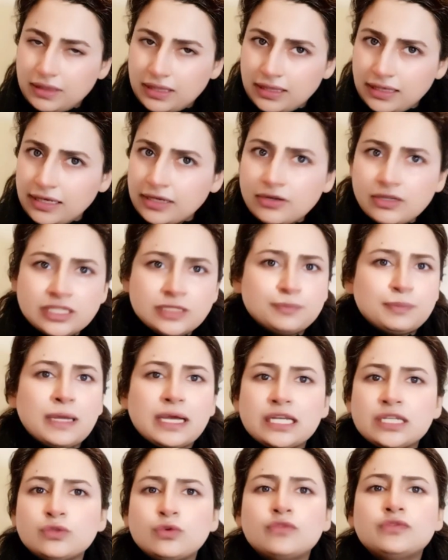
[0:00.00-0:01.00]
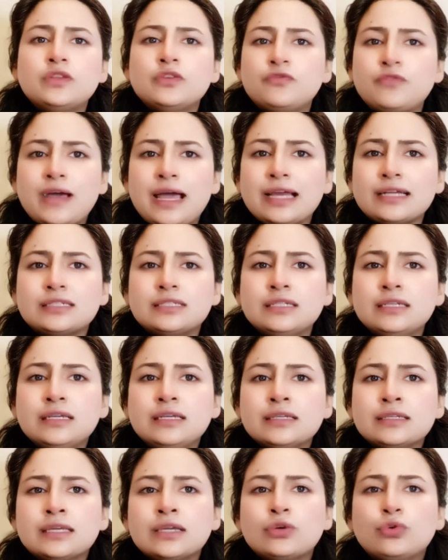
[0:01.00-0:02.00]
इरिस्पेक्टिव ऑफ द फैक्ट
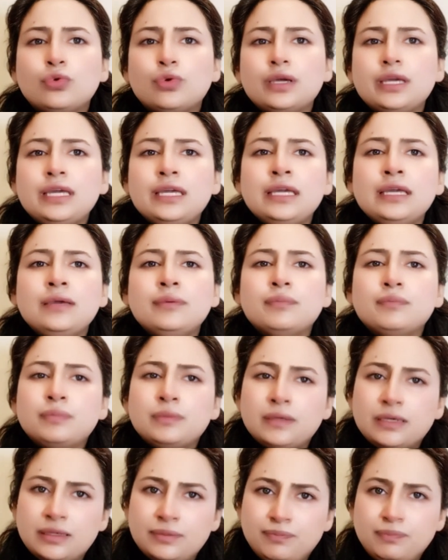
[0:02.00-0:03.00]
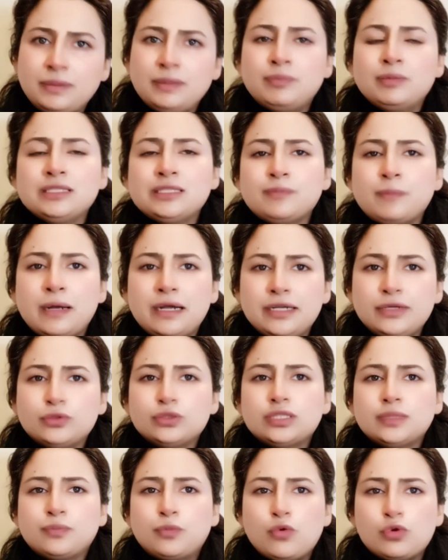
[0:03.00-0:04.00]
कि कोई पीपल्स पार्टी को
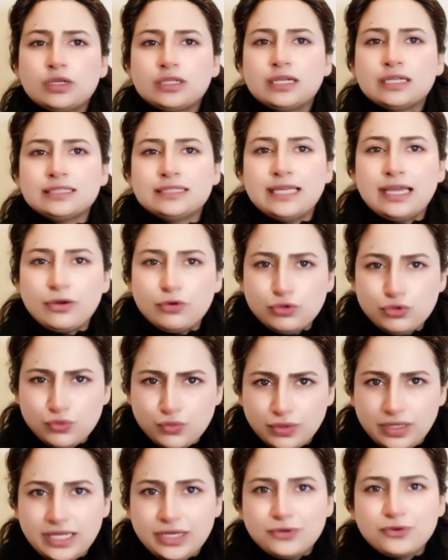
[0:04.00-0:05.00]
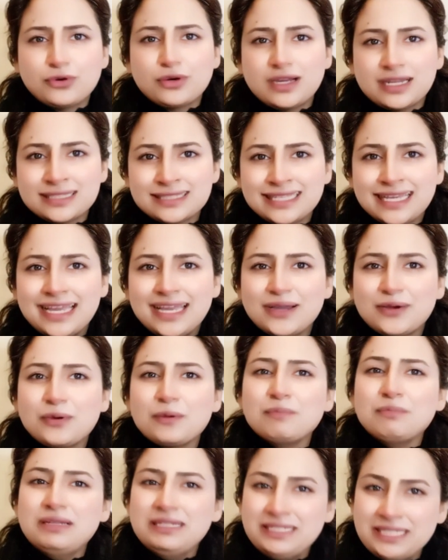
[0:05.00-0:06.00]
सपोर्ट करता है कोई नून लीग को करता है कोई
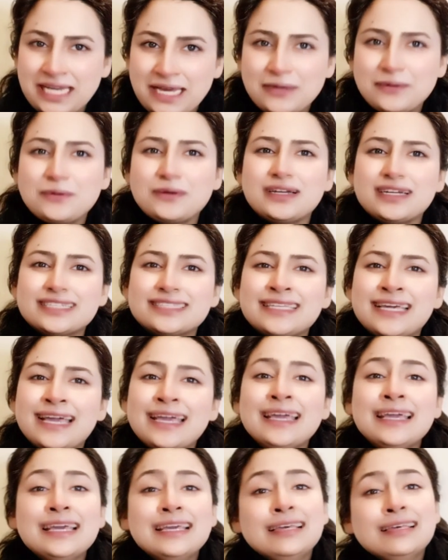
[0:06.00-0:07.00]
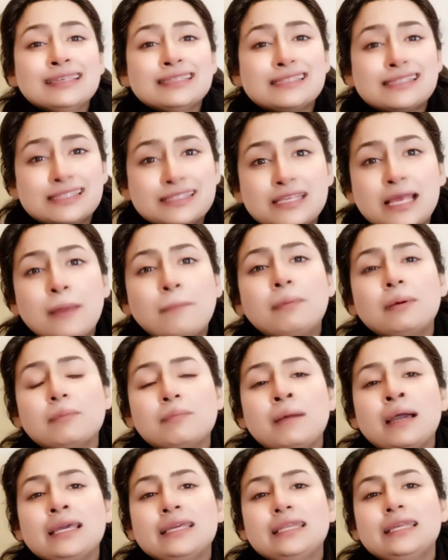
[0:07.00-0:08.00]
पीटीआई को करता है सब
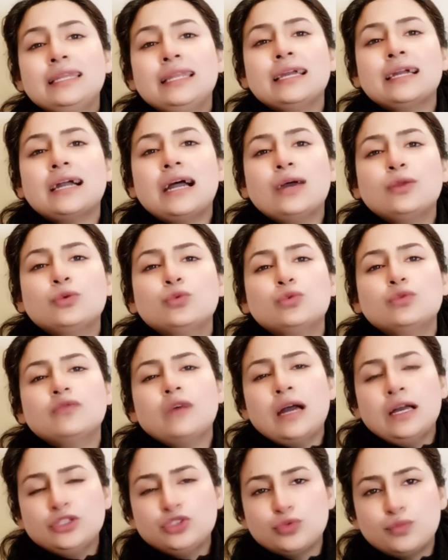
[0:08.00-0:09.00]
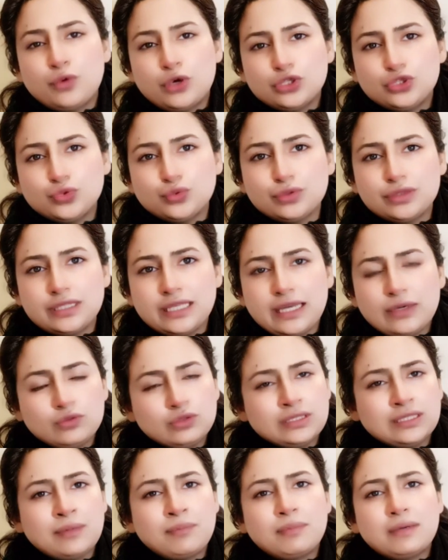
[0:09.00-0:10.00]
माहरीन कानून वहाँ जो मौजूद थे उन
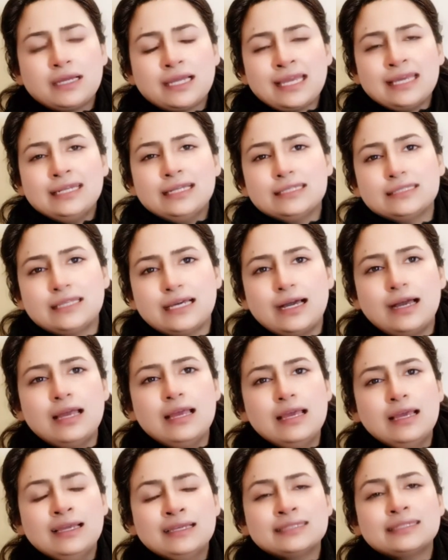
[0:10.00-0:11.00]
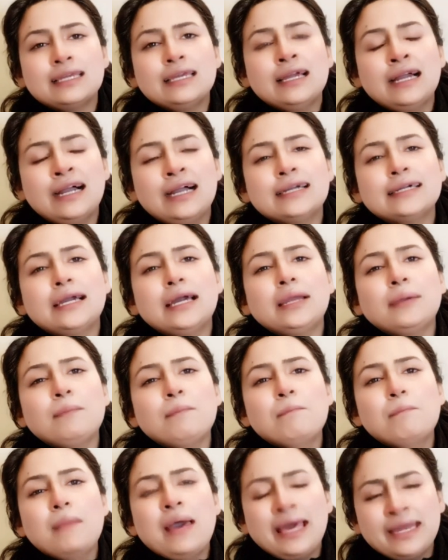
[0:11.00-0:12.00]
सब का कहना था कि अगर
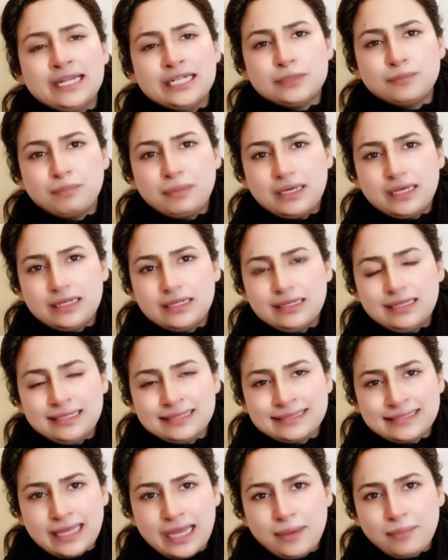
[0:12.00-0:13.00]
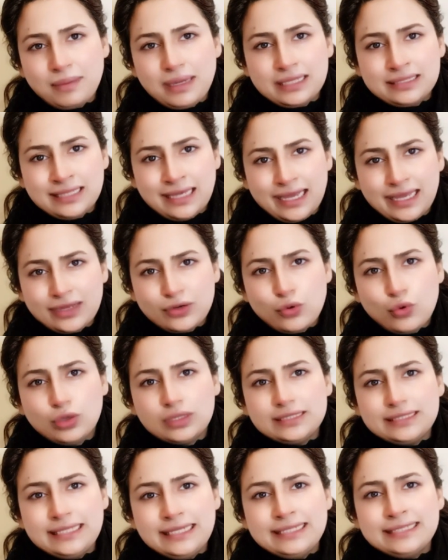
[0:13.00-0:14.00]
मेरिट पर इस्लामाबाद हाई कोर्ट
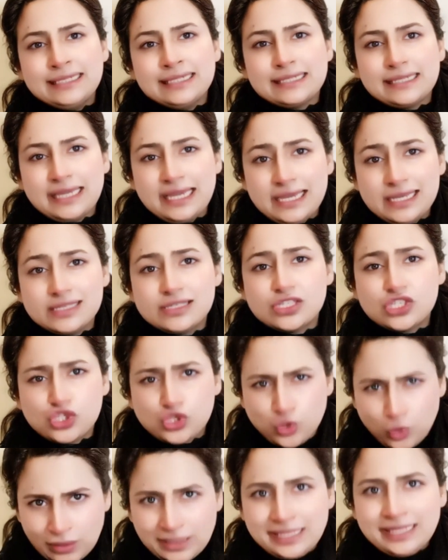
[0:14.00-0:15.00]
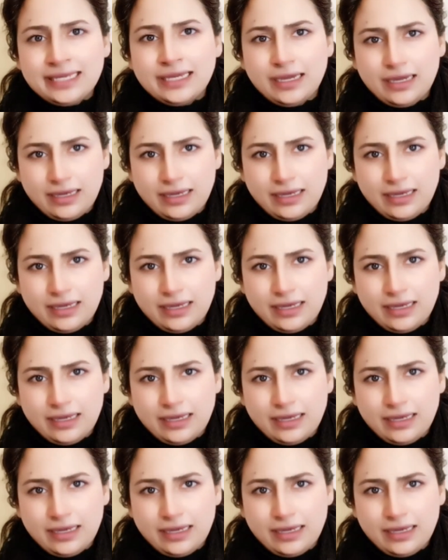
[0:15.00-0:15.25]
ने ये केस सुन लिया